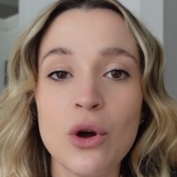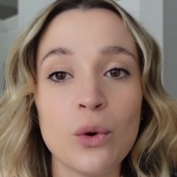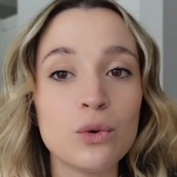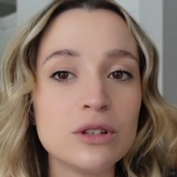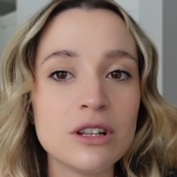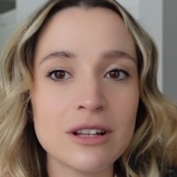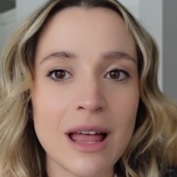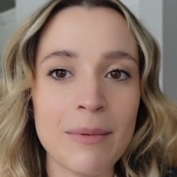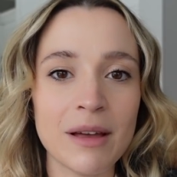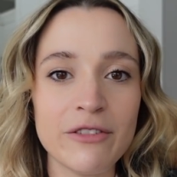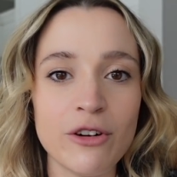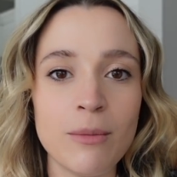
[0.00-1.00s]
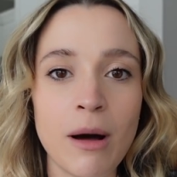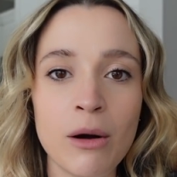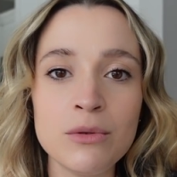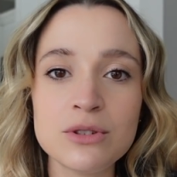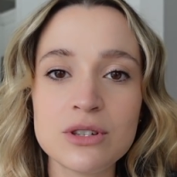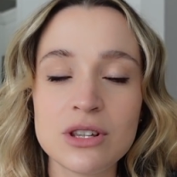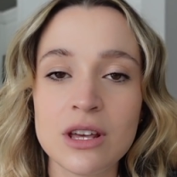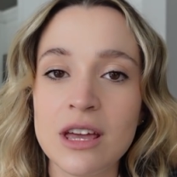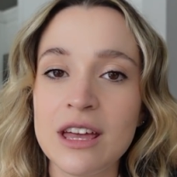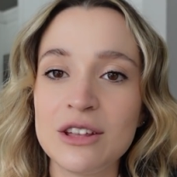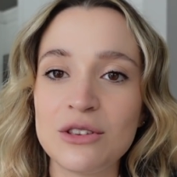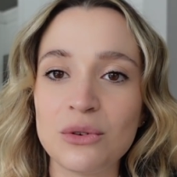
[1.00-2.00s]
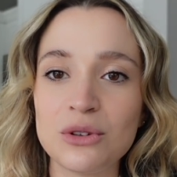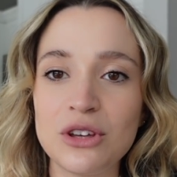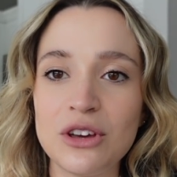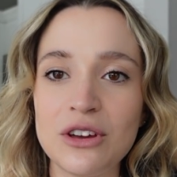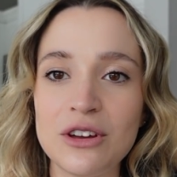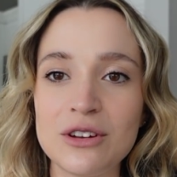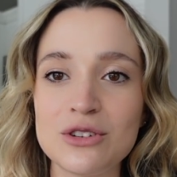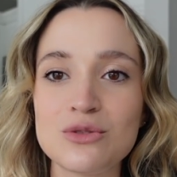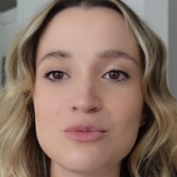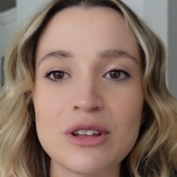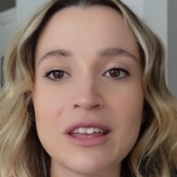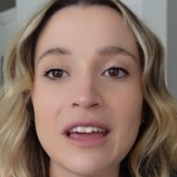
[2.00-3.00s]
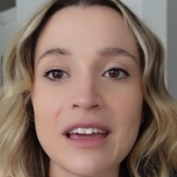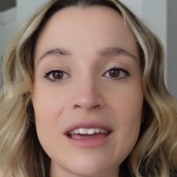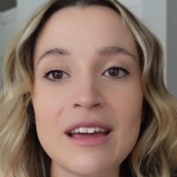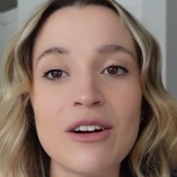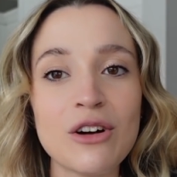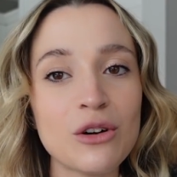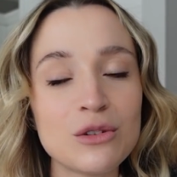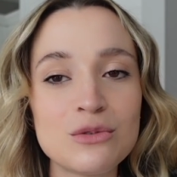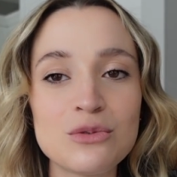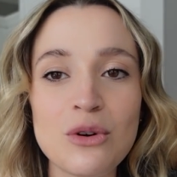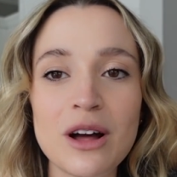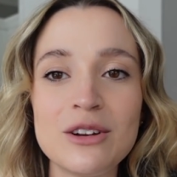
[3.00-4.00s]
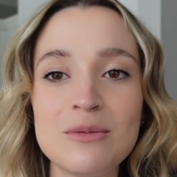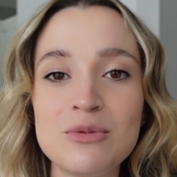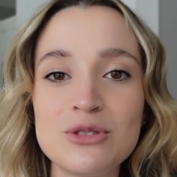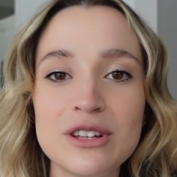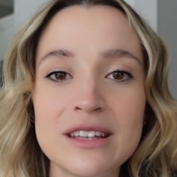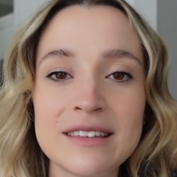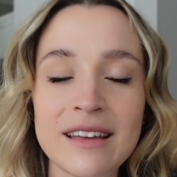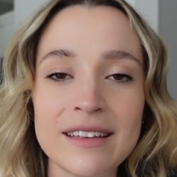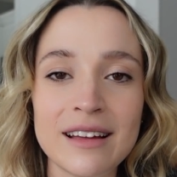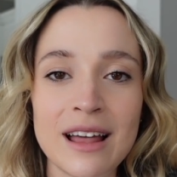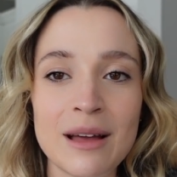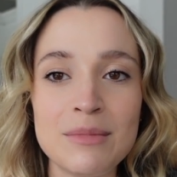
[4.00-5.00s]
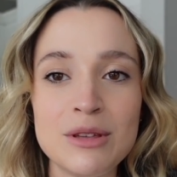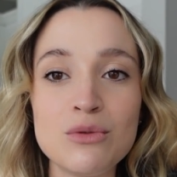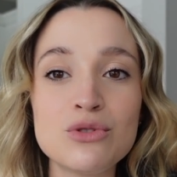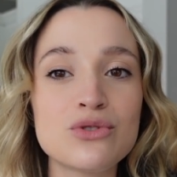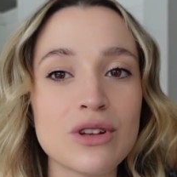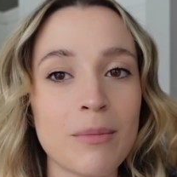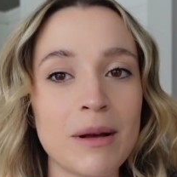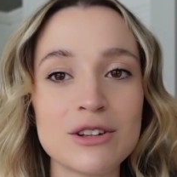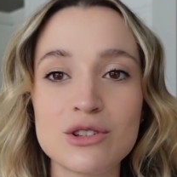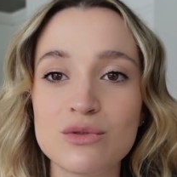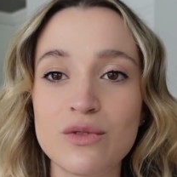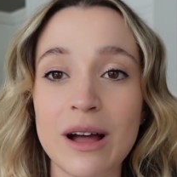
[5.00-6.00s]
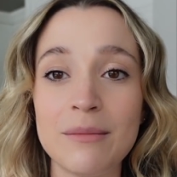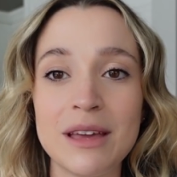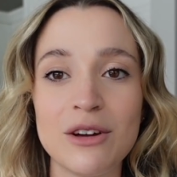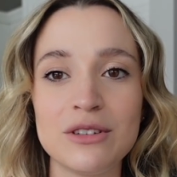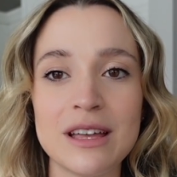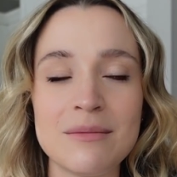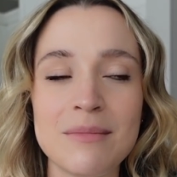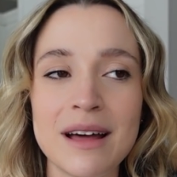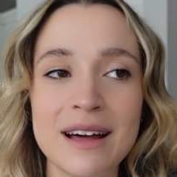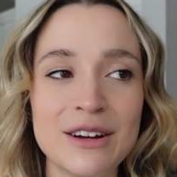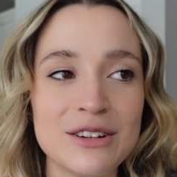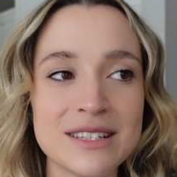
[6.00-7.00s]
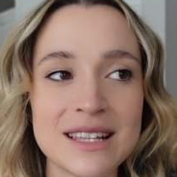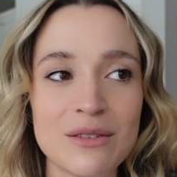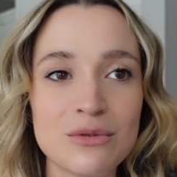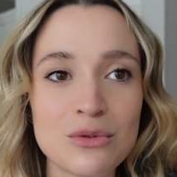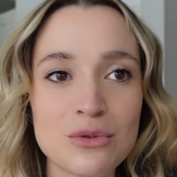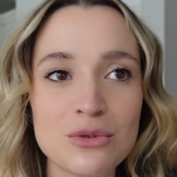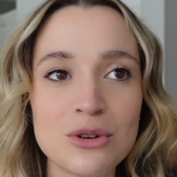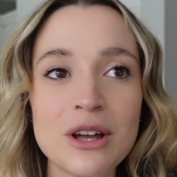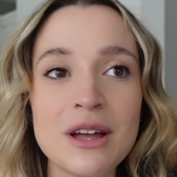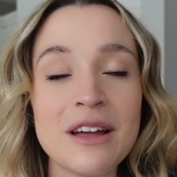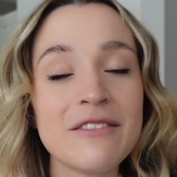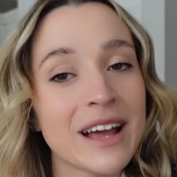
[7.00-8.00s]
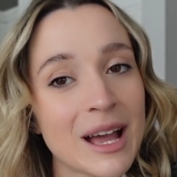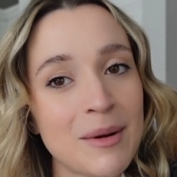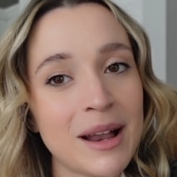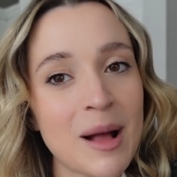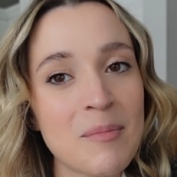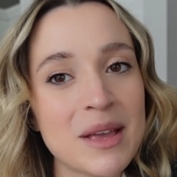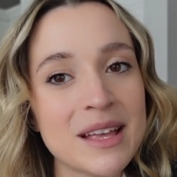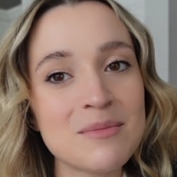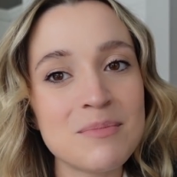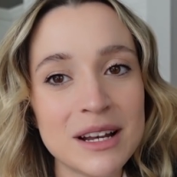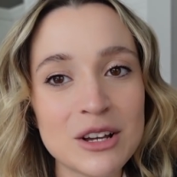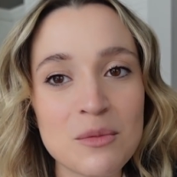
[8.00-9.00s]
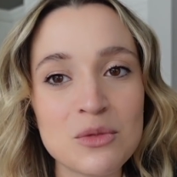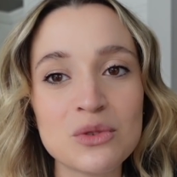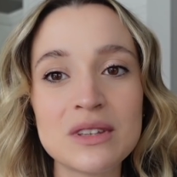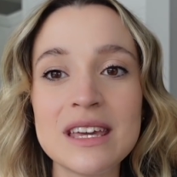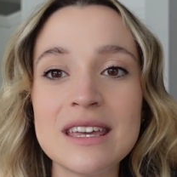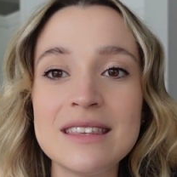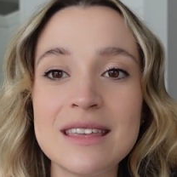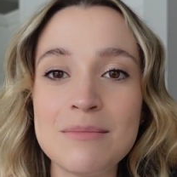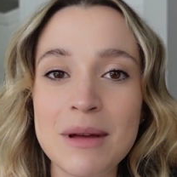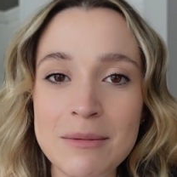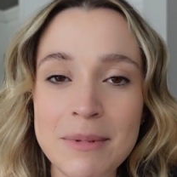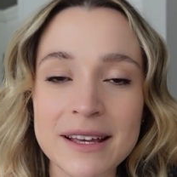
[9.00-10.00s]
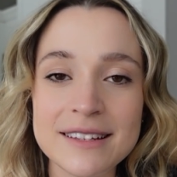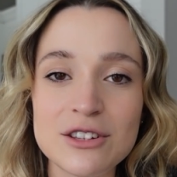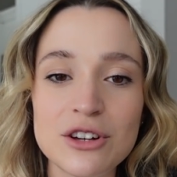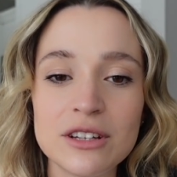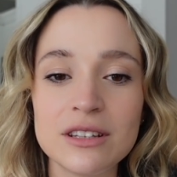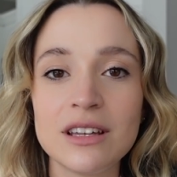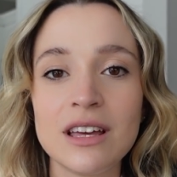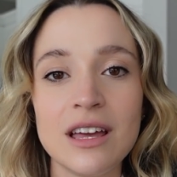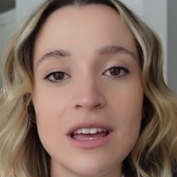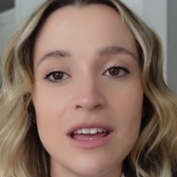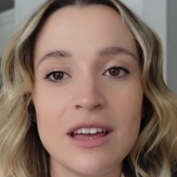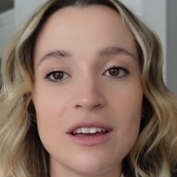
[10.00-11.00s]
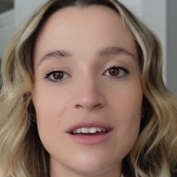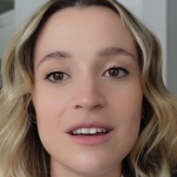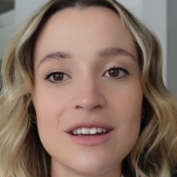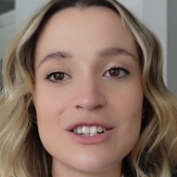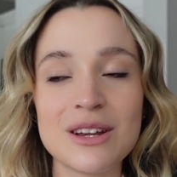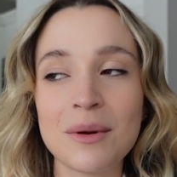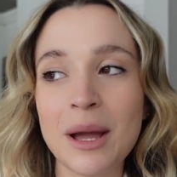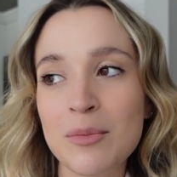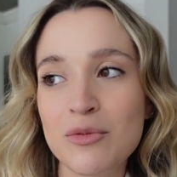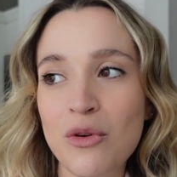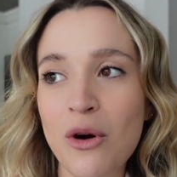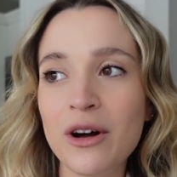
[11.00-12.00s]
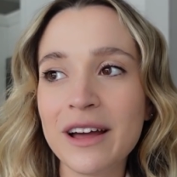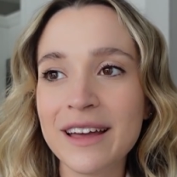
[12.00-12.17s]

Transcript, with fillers: au-delà de la performance. Donc, je vous mettrai encore une fois le plus de détails dans la bio. Je vous en parle souvent, mais honnêtement, ça vaut vraiment la peine. Belle communauté, des belles personnes. J'aimerais pouvoir